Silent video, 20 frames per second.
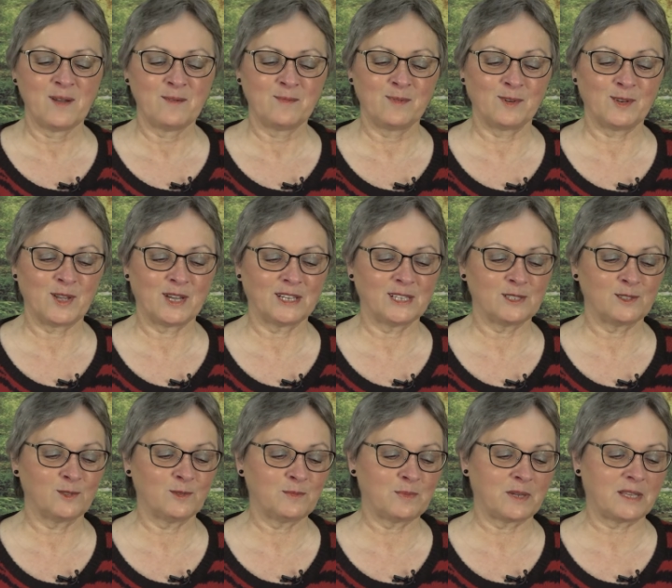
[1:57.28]
pour le
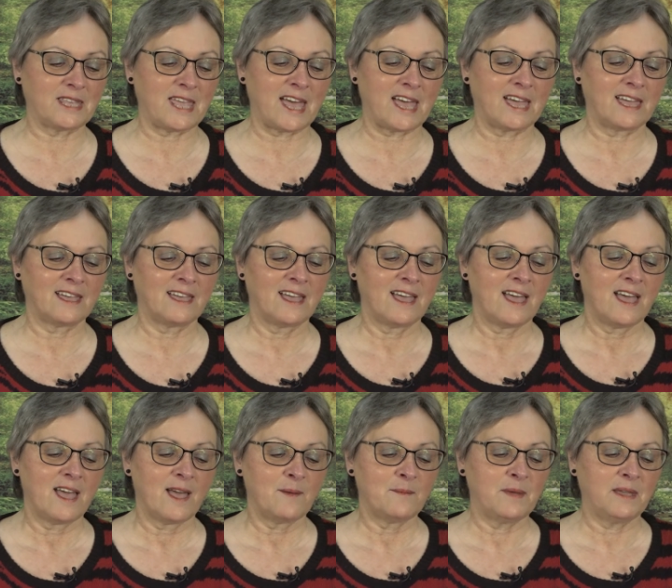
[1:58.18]
réseau de prière.
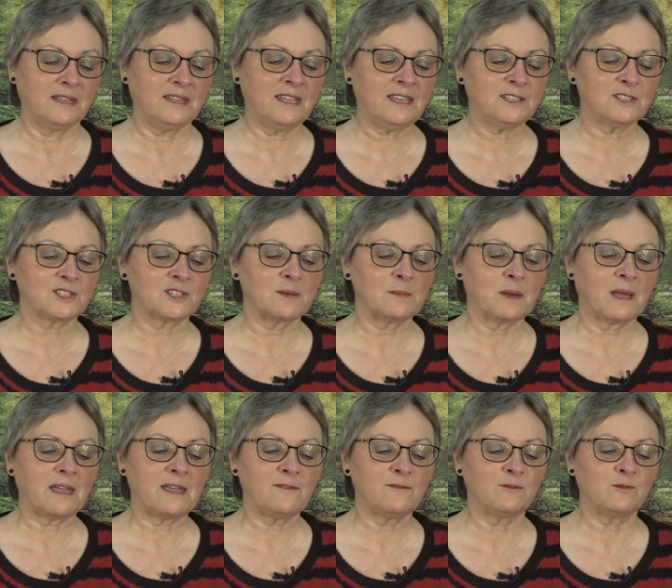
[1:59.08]
Maintenant,
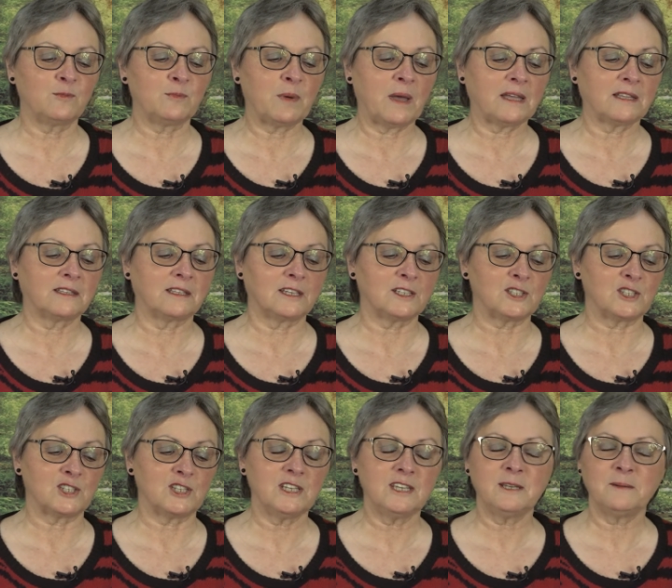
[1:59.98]
j'aimerais vous
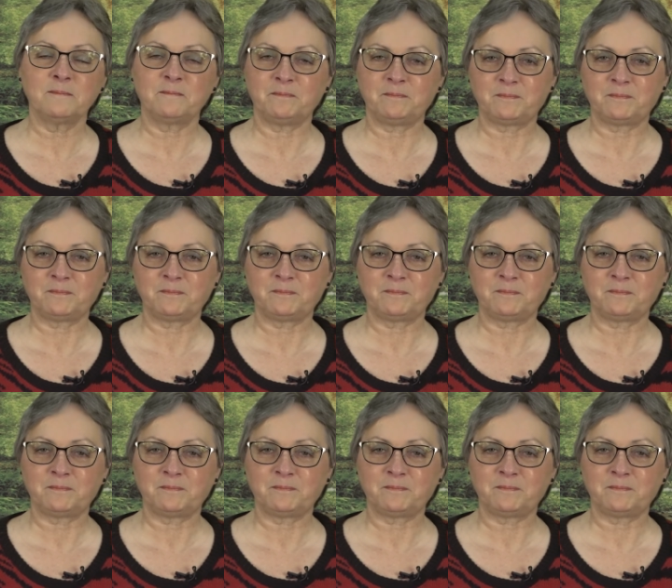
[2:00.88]
partager